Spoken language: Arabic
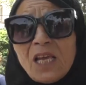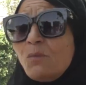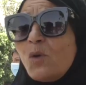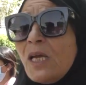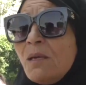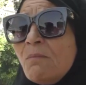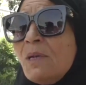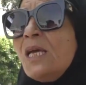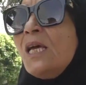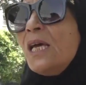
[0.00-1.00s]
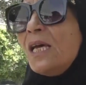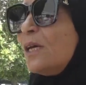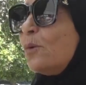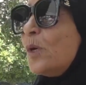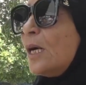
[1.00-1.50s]
المهم أه،
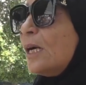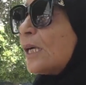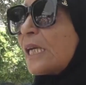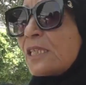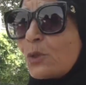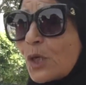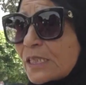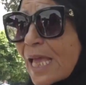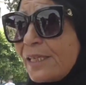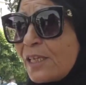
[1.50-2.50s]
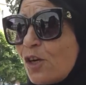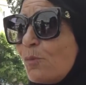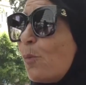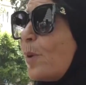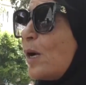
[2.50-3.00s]
أه، خسروا خسايرهم